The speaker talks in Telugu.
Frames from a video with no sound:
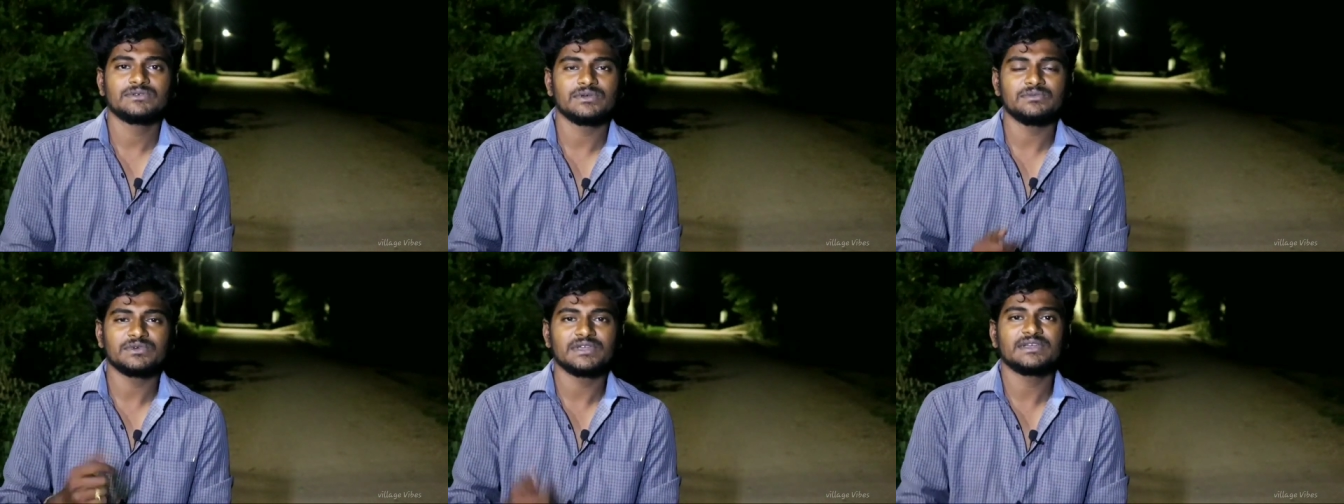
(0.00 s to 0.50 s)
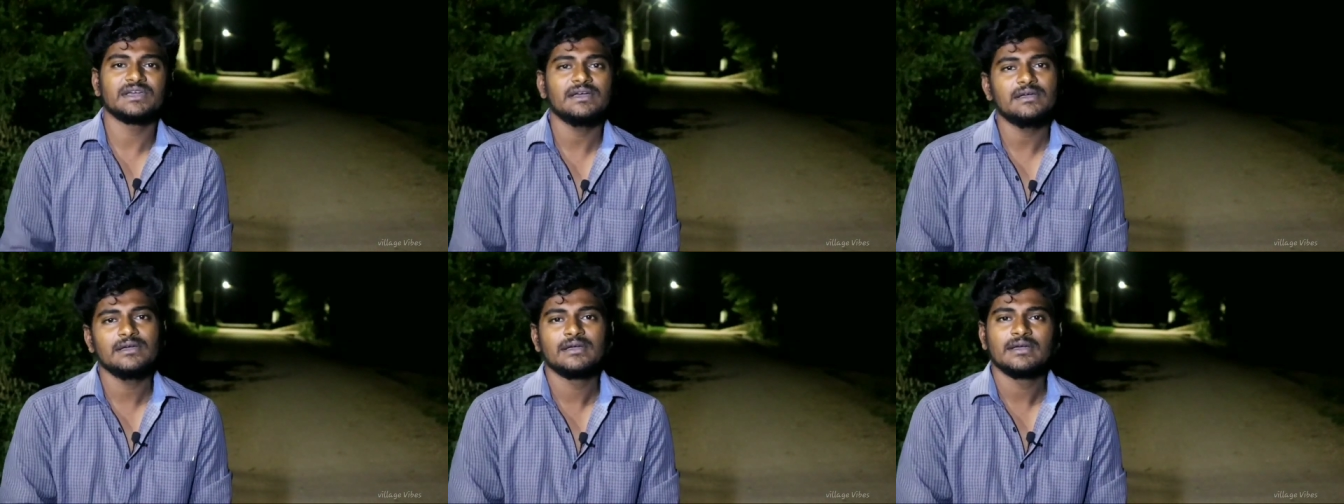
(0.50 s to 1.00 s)
సో
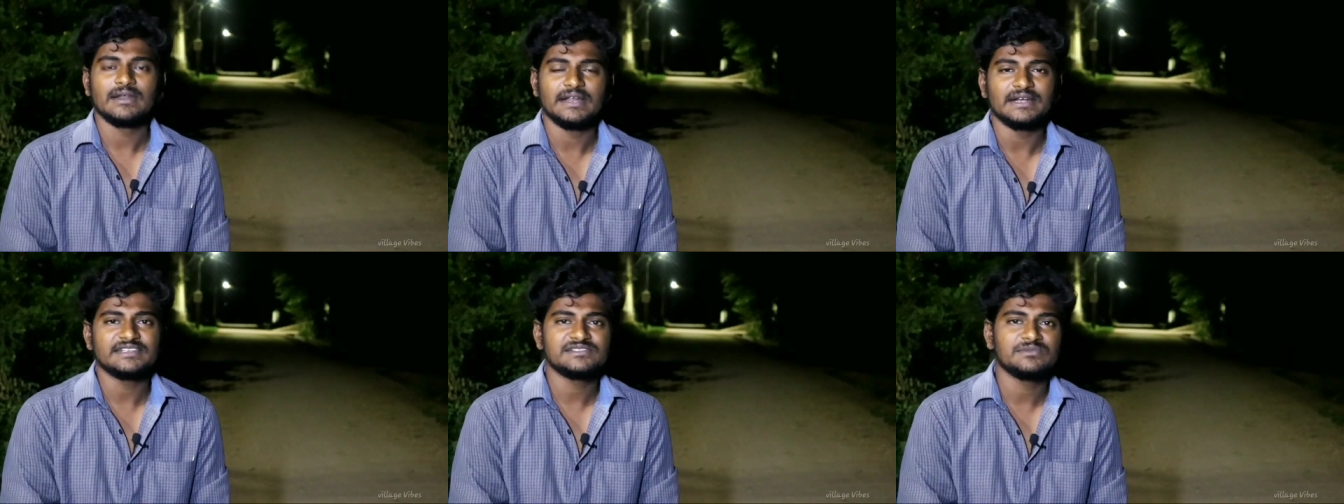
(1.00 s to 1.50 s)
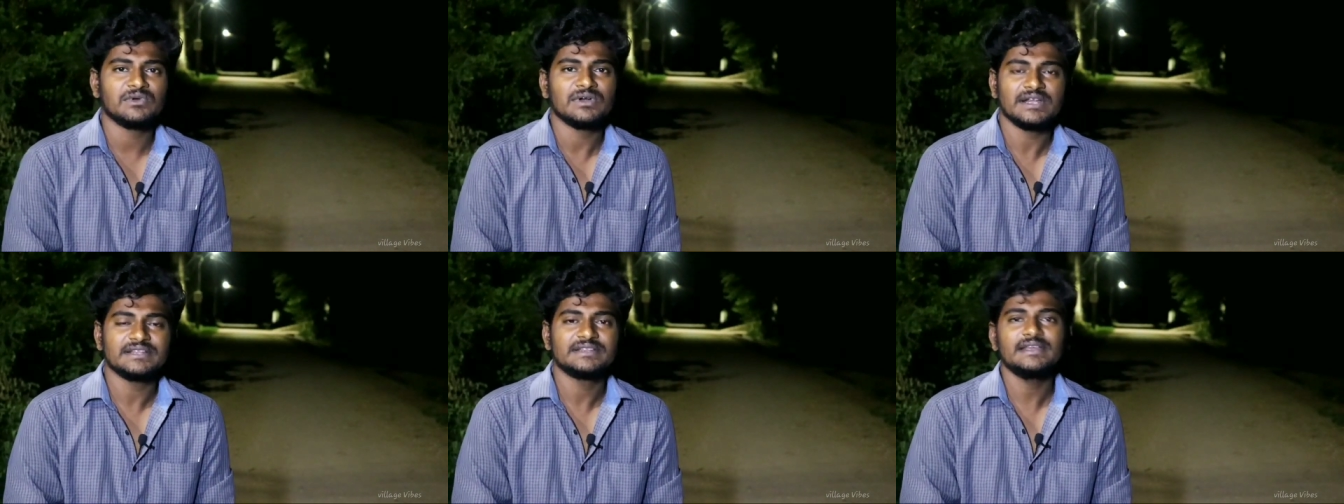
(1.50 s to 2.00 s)
ముఖ్యంగా లేటెస్ట్
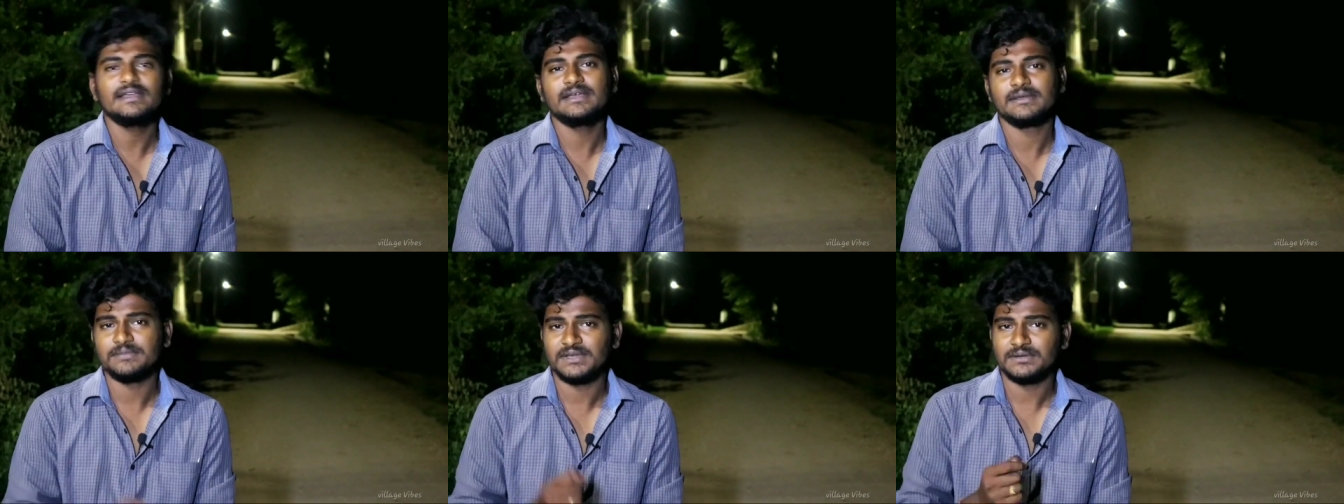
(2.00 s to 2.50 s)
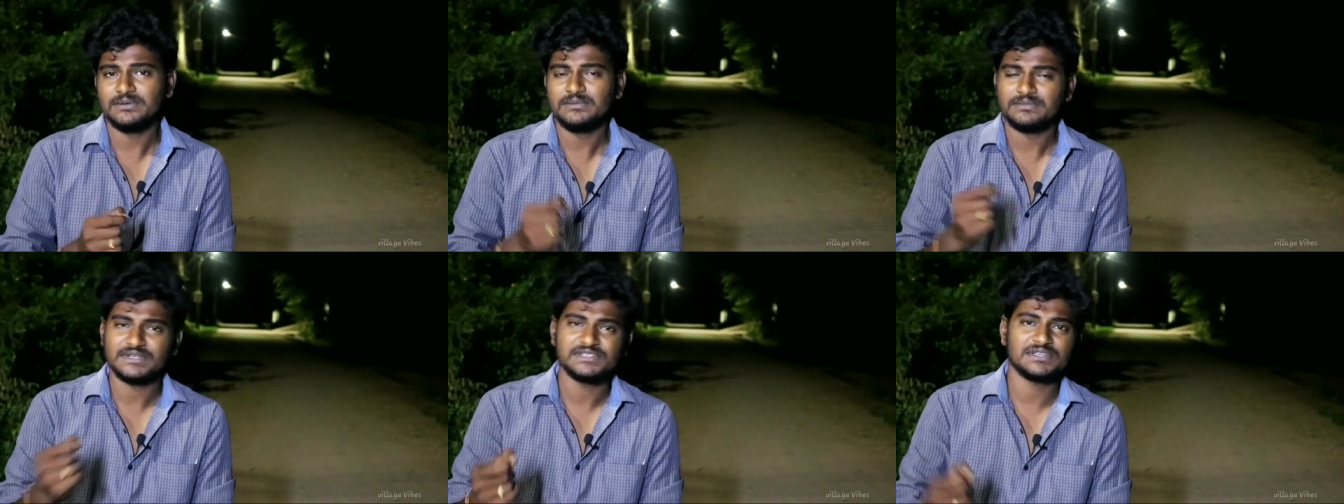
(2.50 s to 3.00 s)
మోడల్ అయితే మీకు
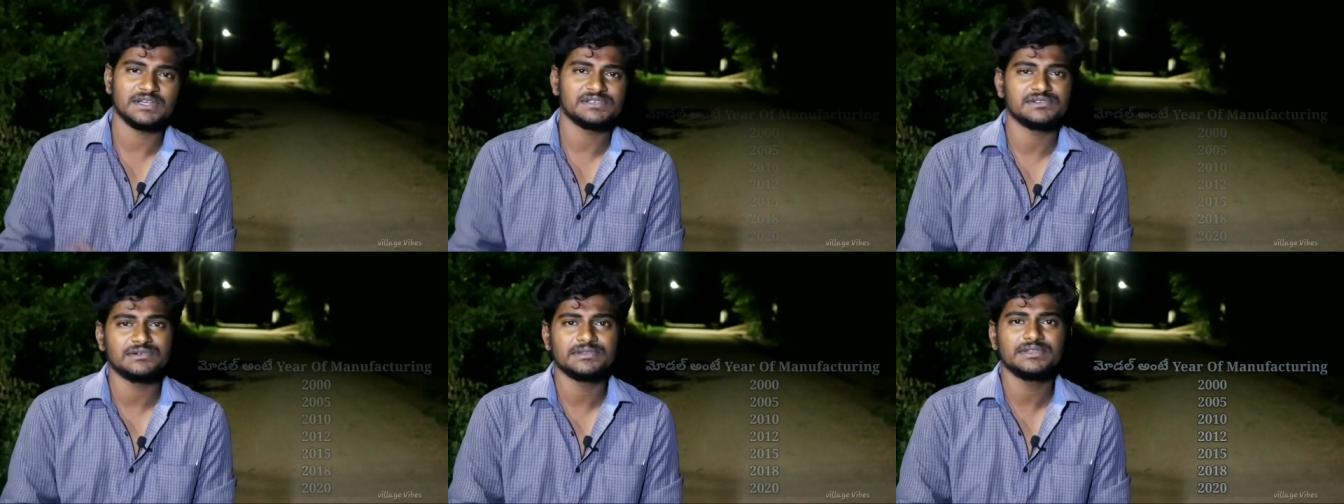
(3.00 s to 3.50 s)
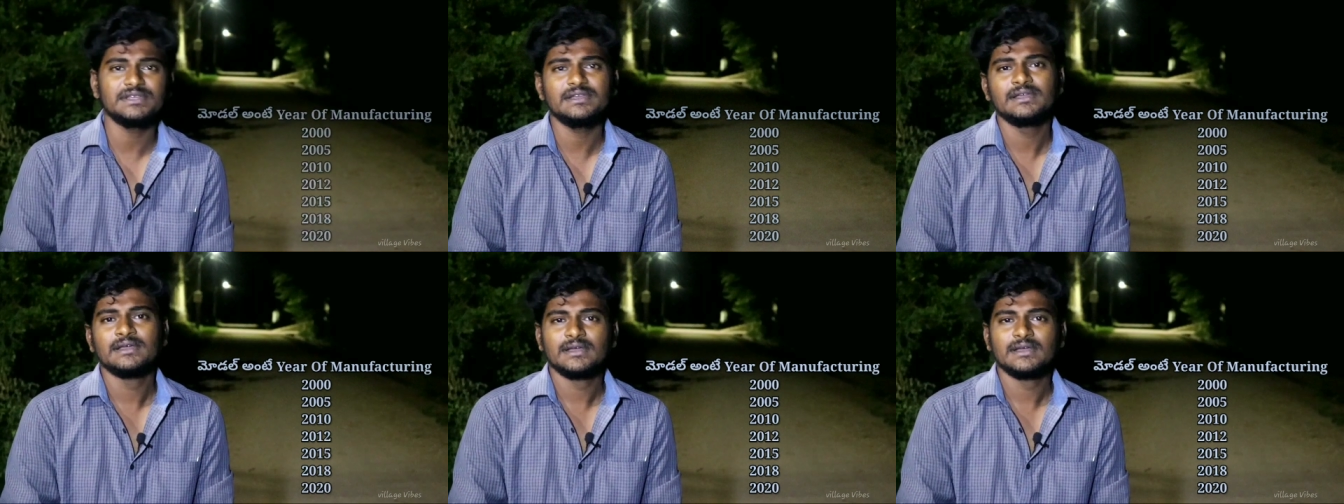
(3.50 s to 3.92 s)
మంచి కాస్ట్ ఉంటుంది